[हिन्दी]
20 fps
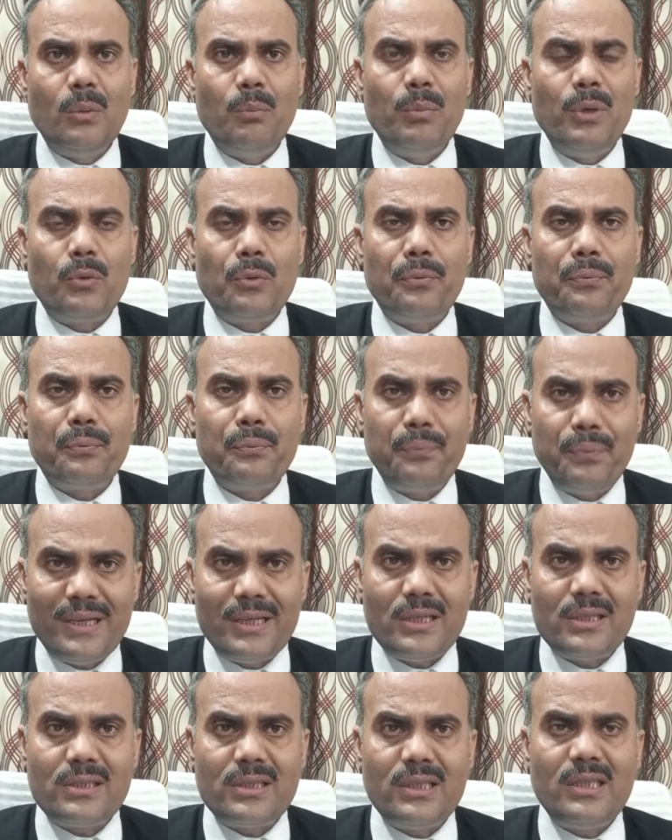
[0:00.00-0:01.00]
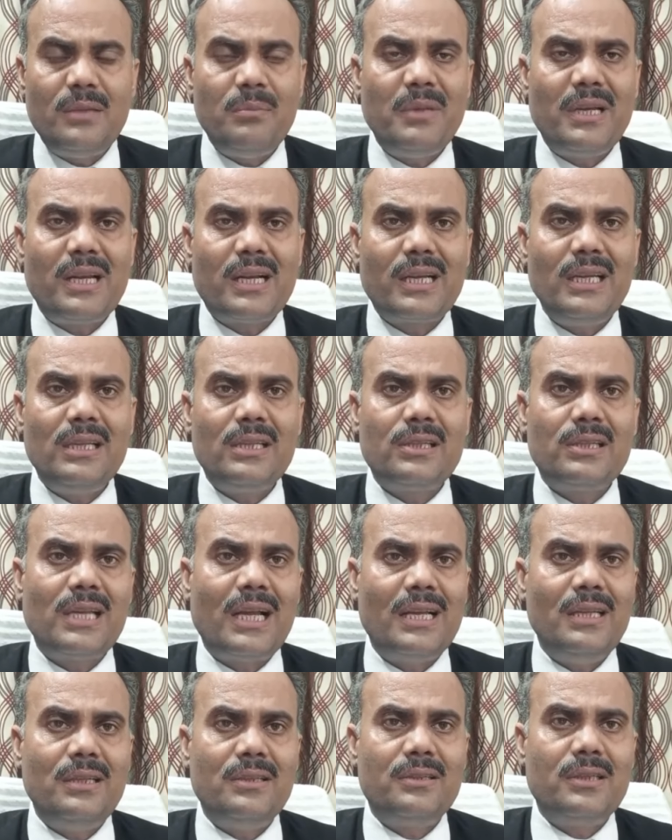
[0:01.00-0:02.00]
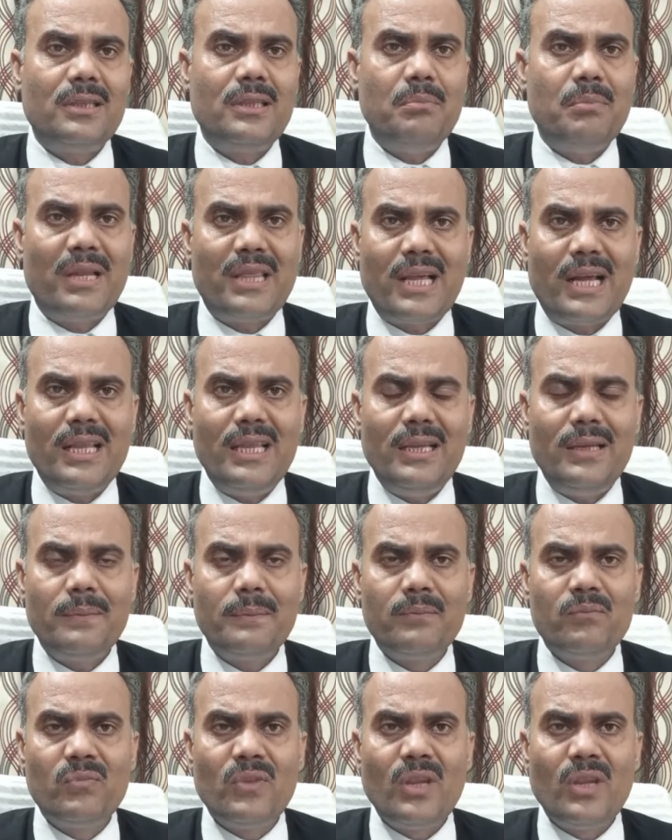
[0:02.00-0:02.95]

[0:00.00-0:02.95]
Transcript: बिल्कुल फिट स्थिति में रखें सारी स्थिति बता दें